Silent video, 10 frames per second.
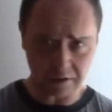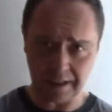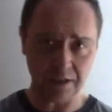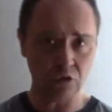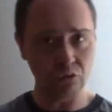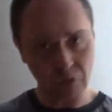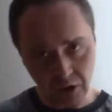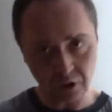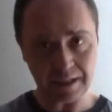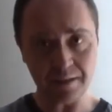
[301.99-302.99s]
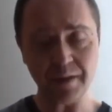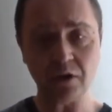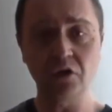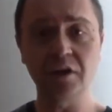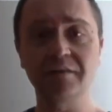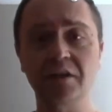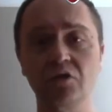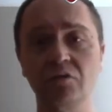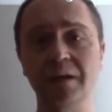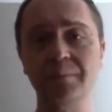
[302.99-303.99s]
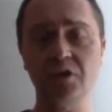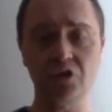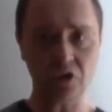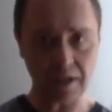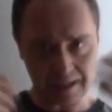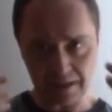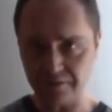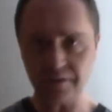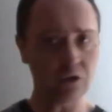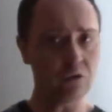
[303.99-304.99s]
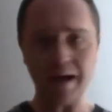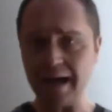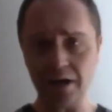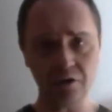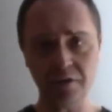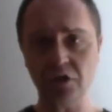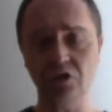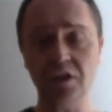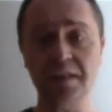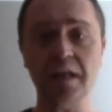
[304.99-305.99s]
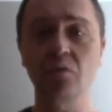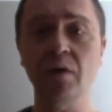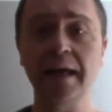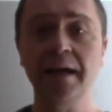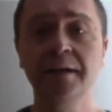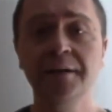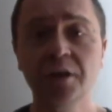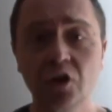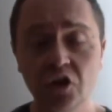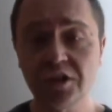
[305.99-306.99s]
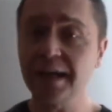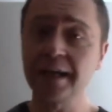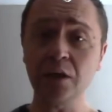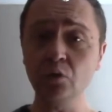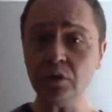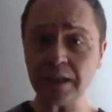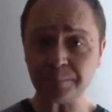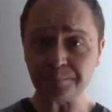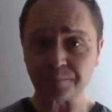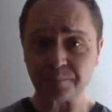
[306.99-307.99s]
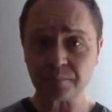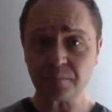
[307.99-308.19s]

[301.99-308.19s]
e giù ancora di parole verso quella persona che gli ha fatto male o verso chissà quale cosa è accaduta,